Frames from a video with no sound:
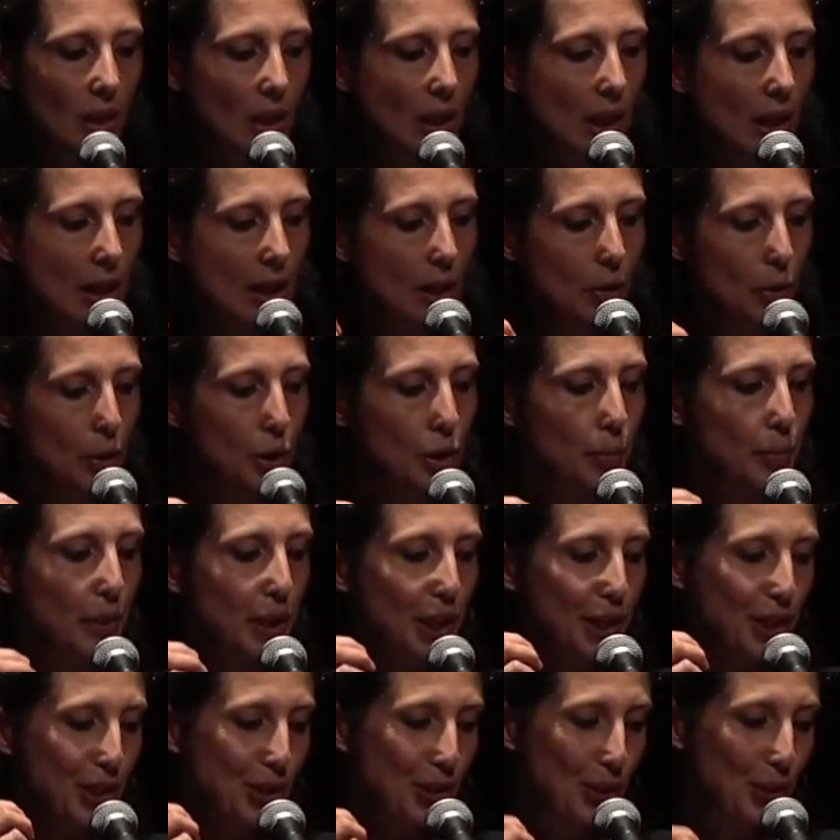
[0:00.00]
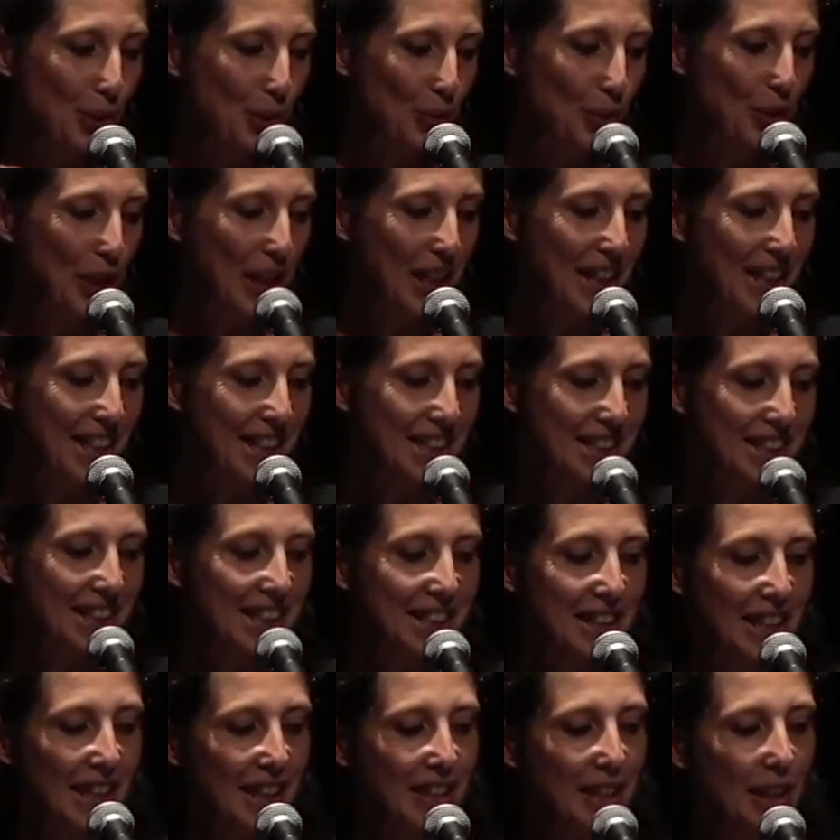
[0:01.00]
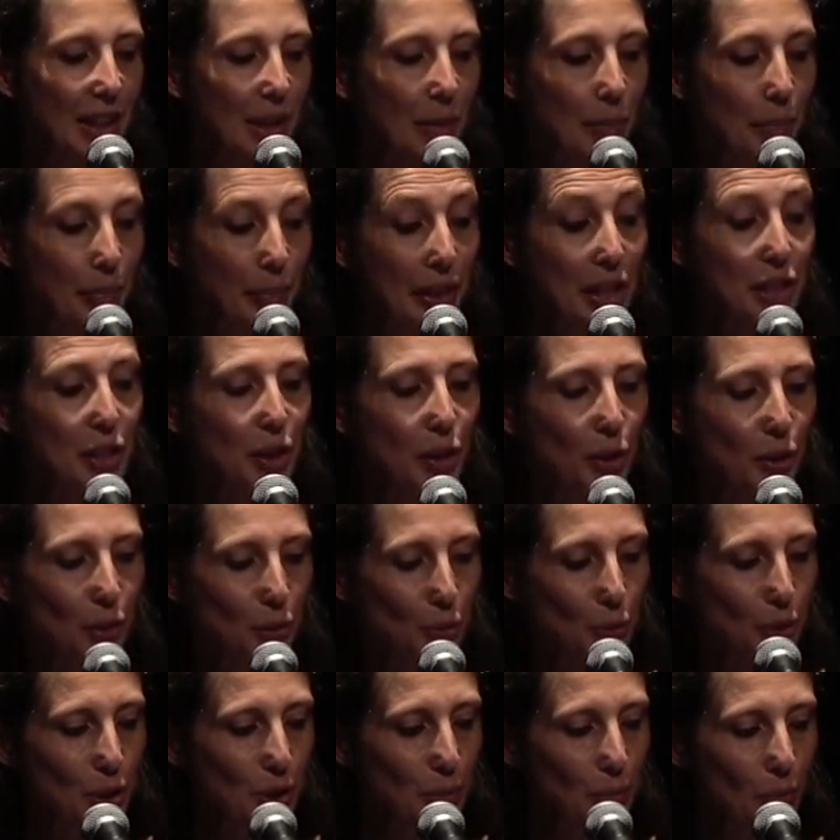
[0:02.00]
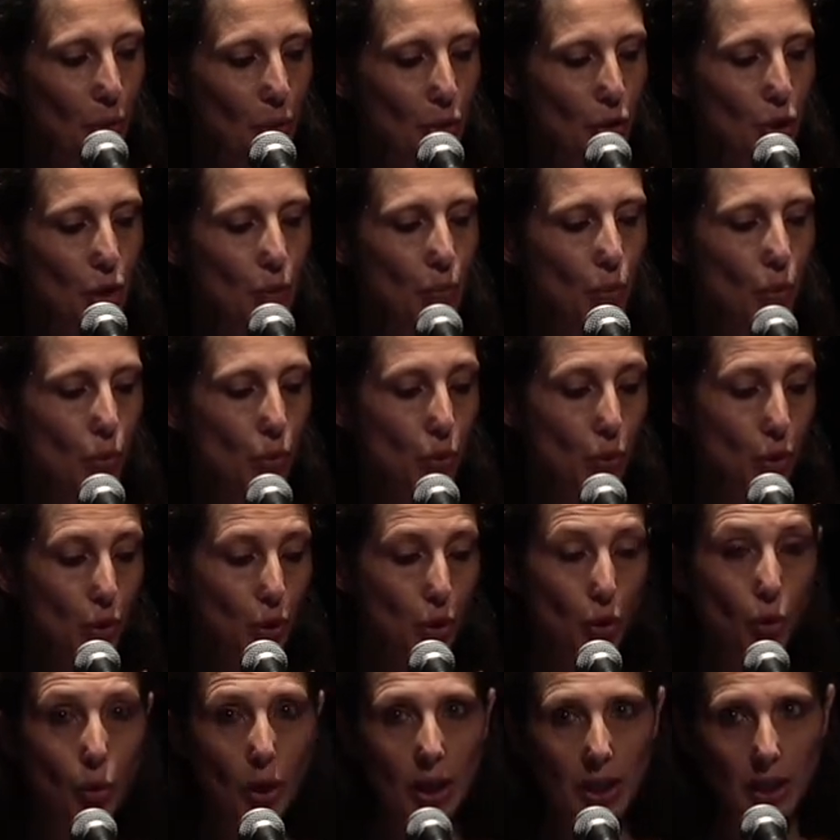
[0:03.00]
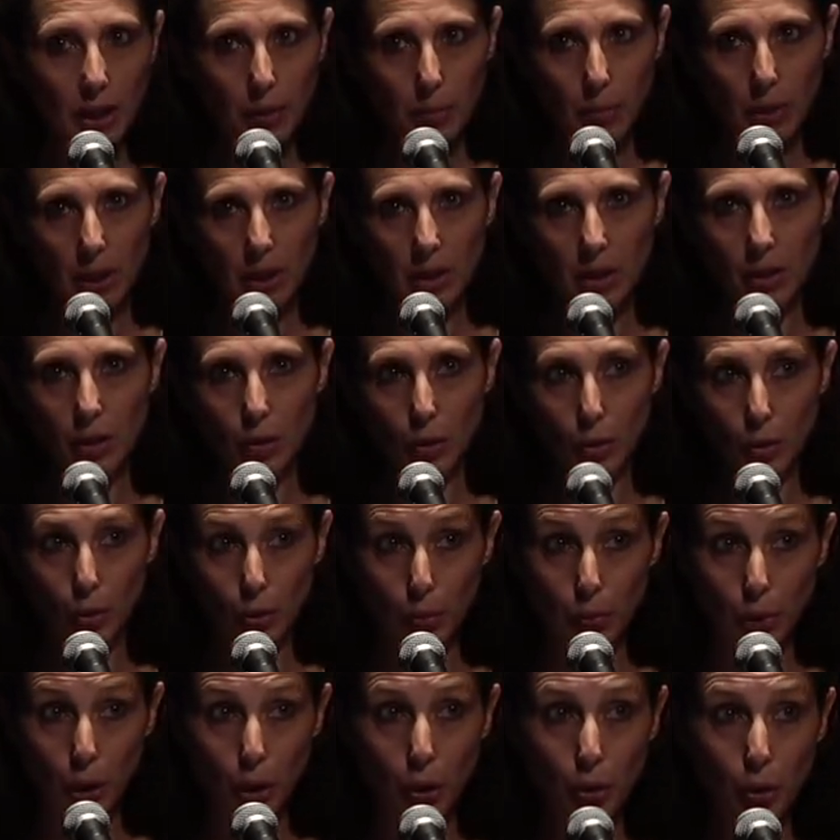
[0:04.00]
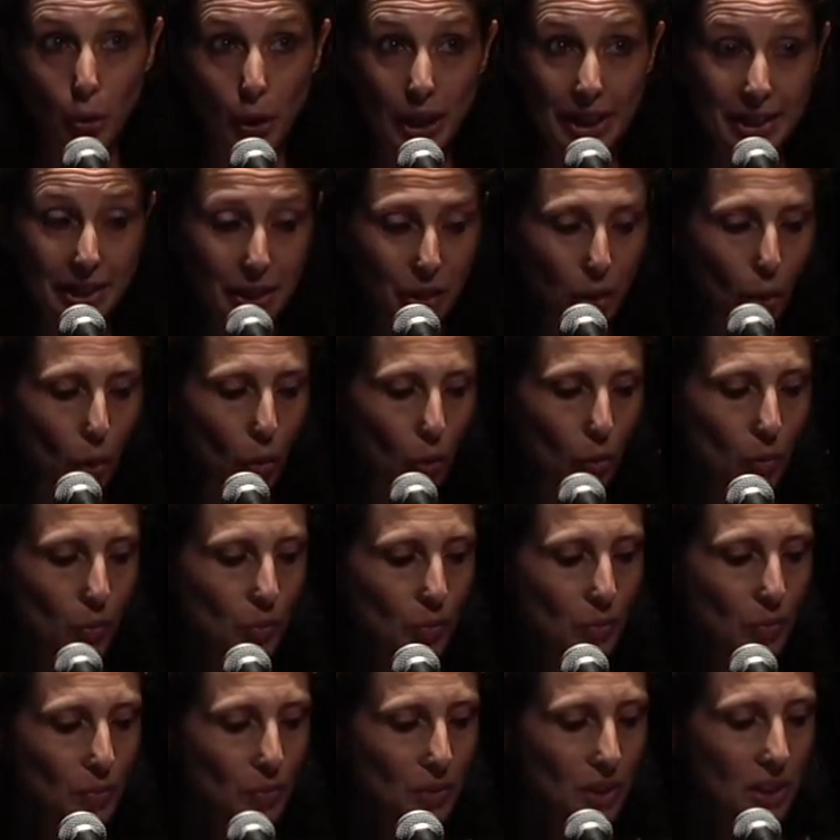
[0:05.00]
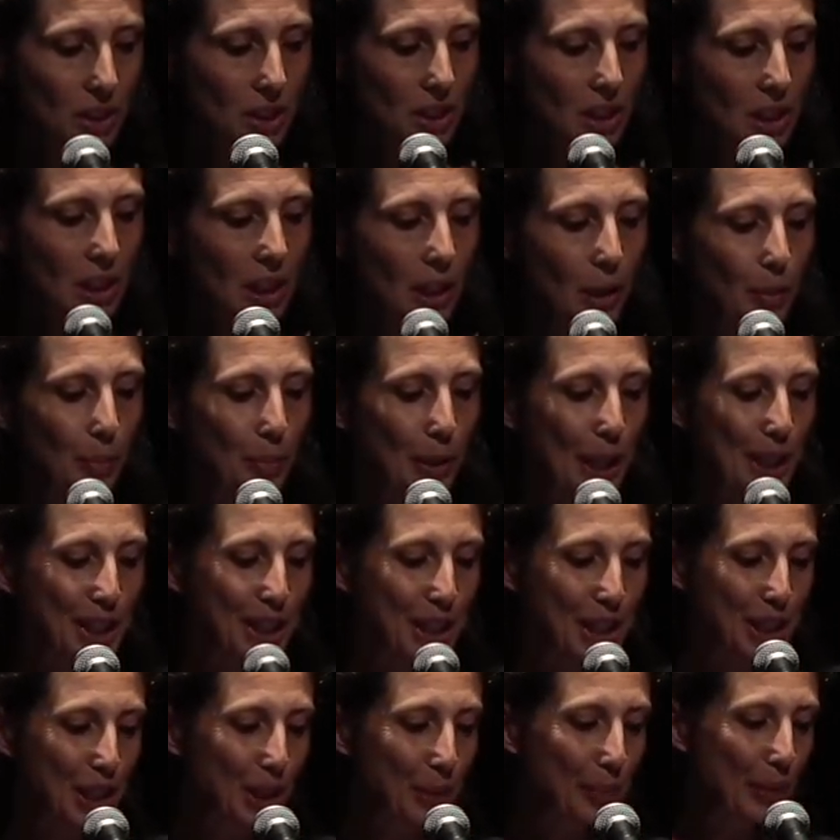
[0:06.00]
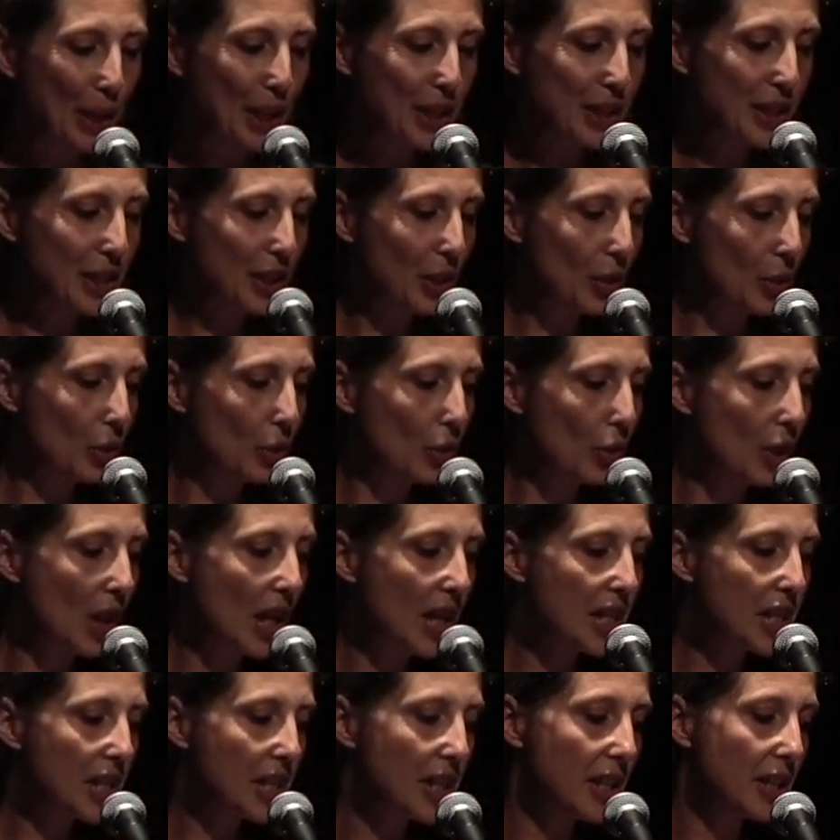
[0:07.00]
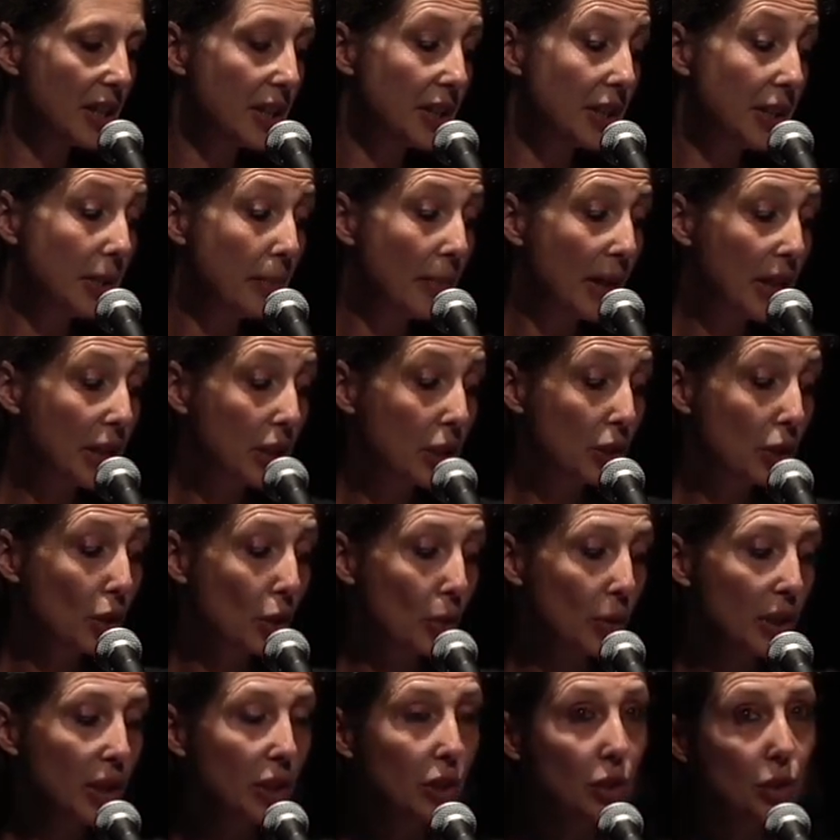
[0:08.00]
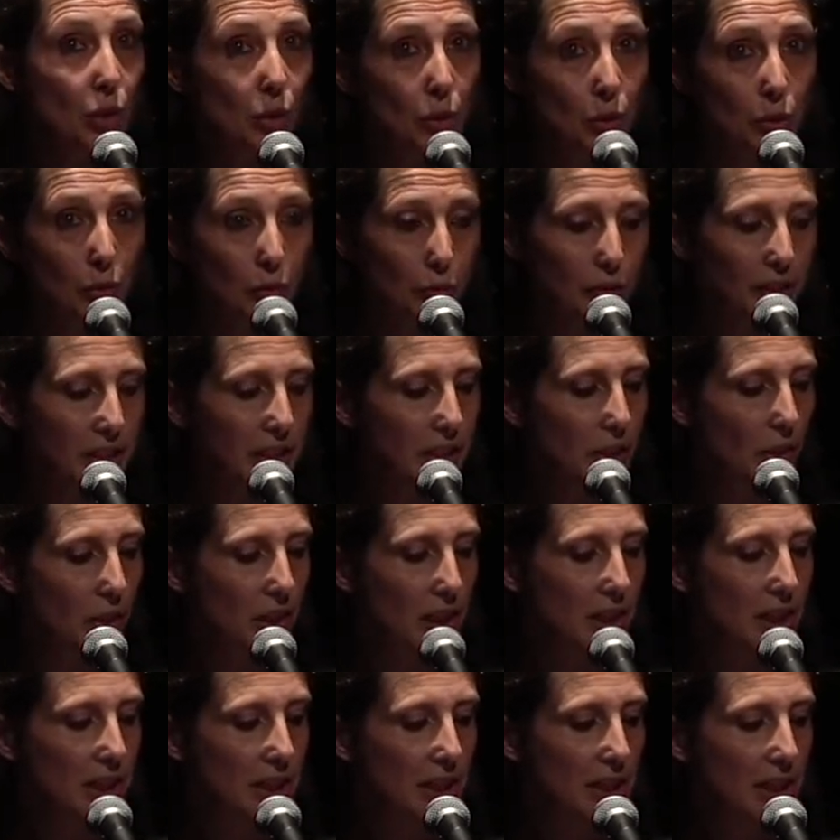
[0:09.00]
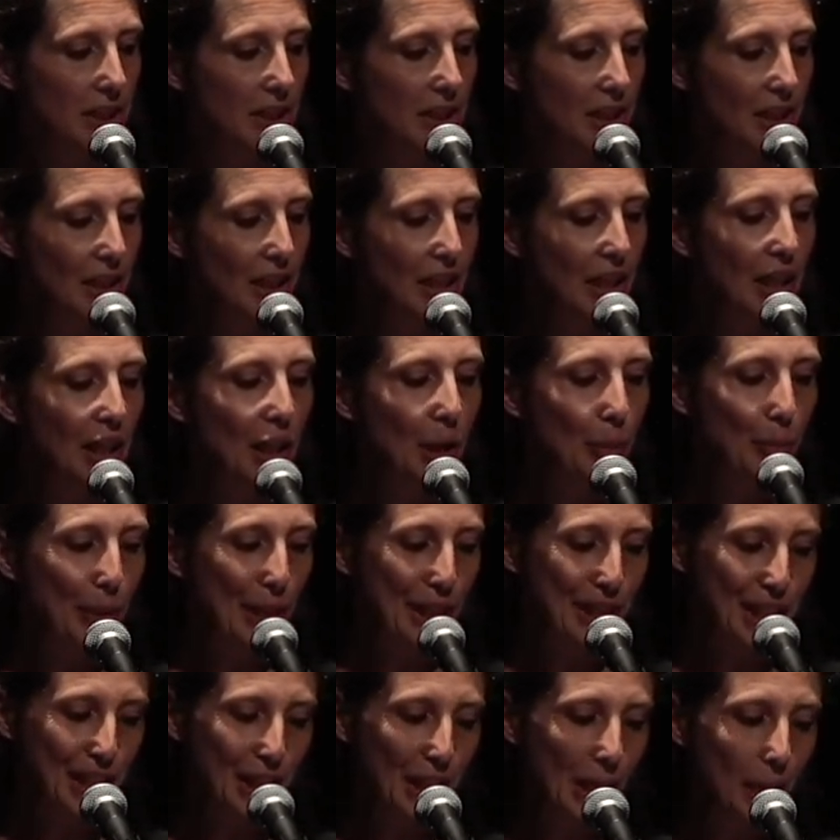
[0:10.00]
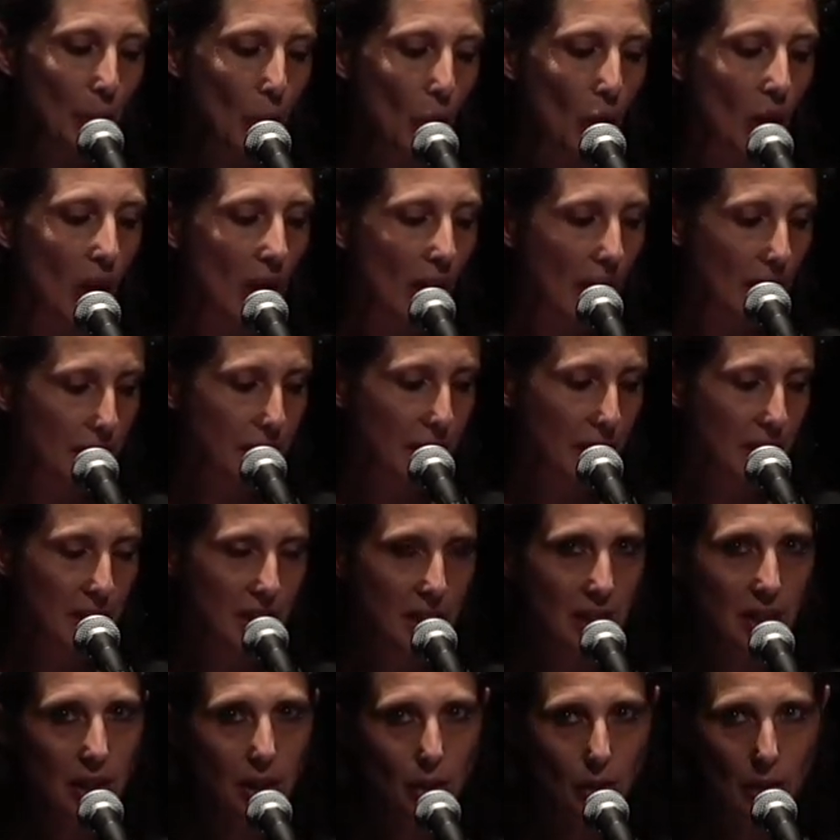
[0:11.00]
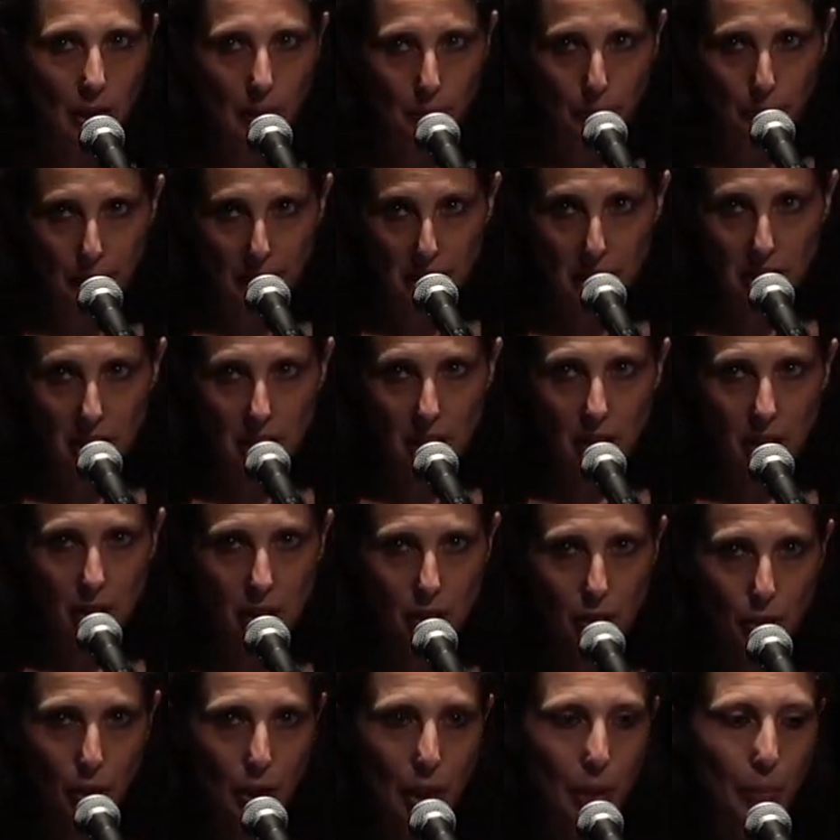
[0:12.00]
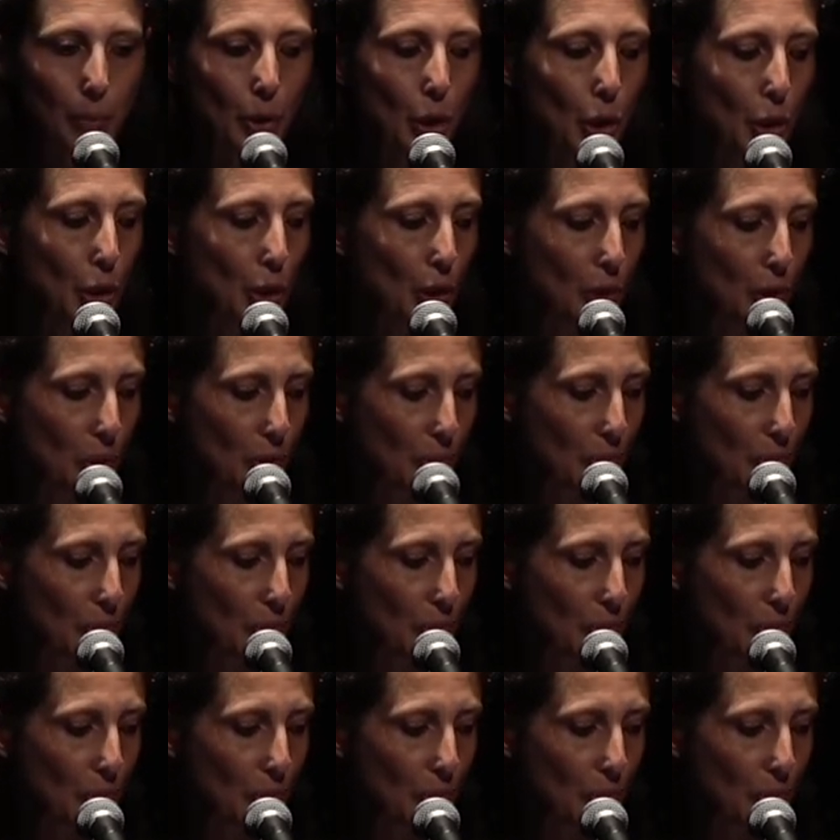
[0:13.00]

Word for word: À l'hospice, je deviens un éternel pêcheur du dimanche, mon seau à la main au bord de l'étang. Participation au lâcher d'images truites, je vis sans risque, pertinemment averti que la pêche sera bonne.